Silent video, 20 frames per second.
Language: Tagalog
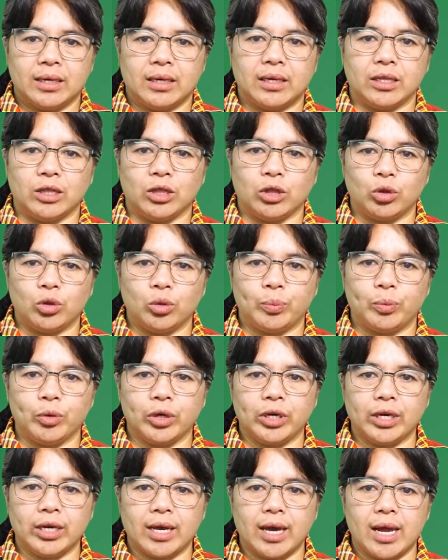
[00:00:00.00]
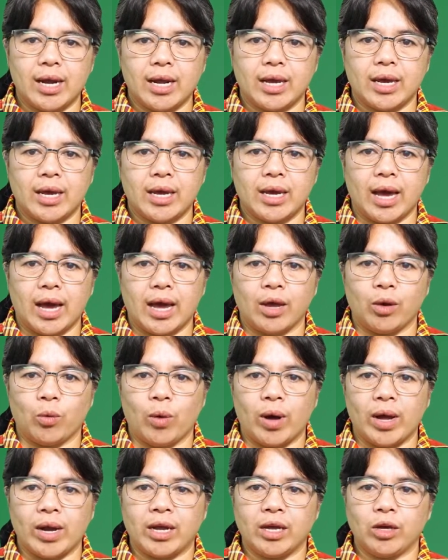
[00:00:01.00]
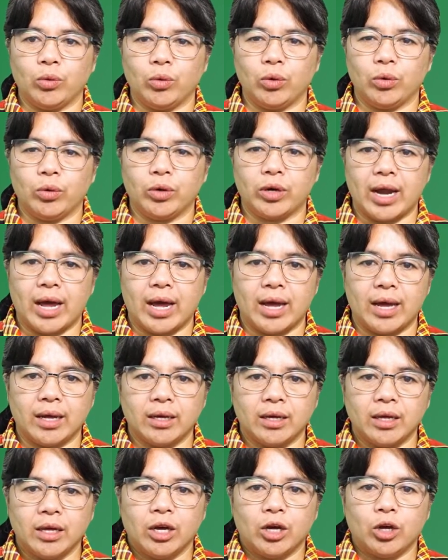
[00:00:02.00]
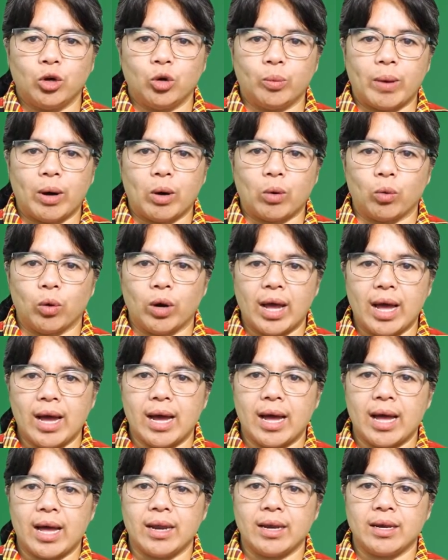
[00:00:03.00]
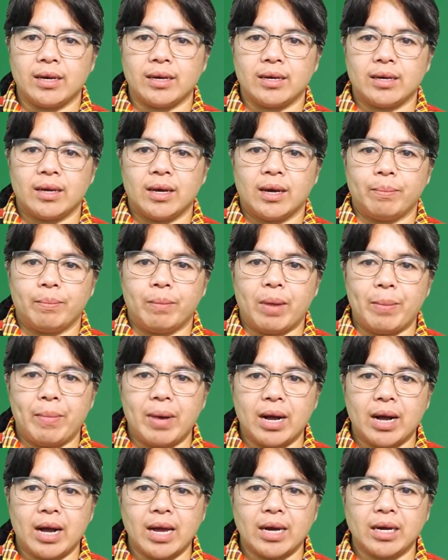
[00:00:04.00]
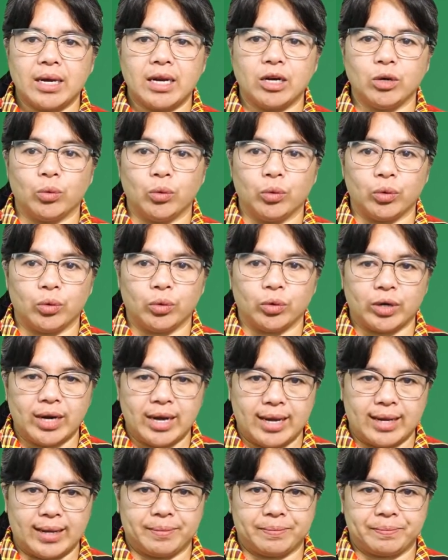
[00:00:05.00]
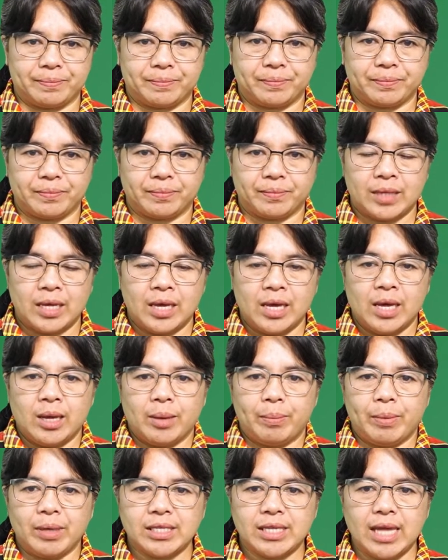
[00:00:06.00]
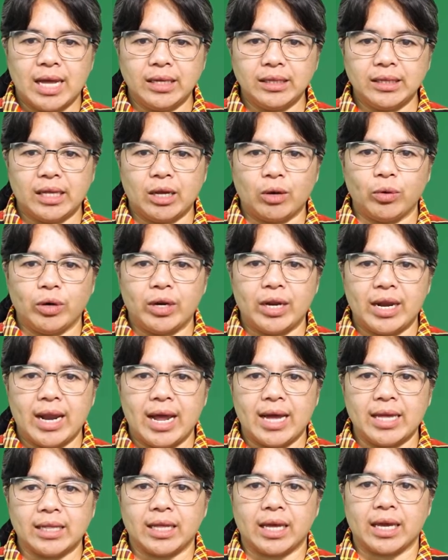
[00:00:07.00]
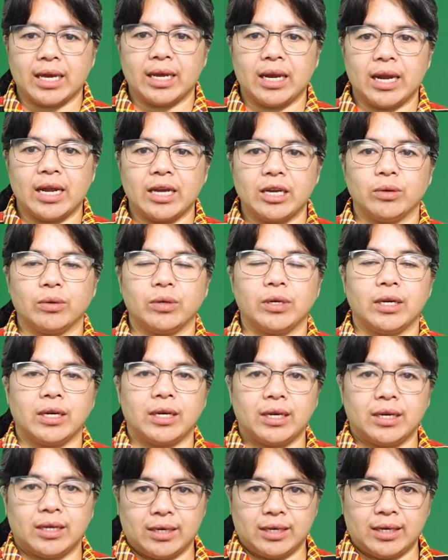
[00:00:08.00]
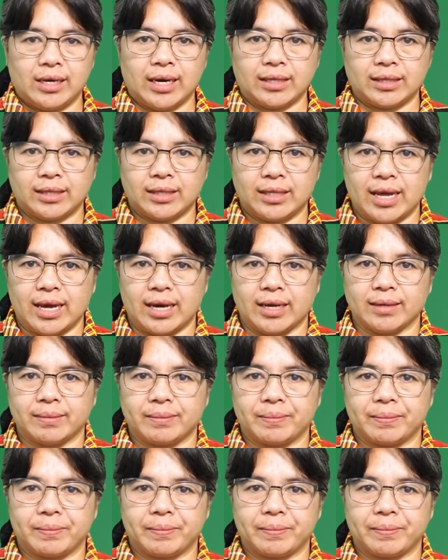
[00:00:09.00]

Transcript: Din tupog di kali ay waday ulog na, numakulangan, mamaga din ulog na. Basaan takuda na ta ilan yu di iyat na.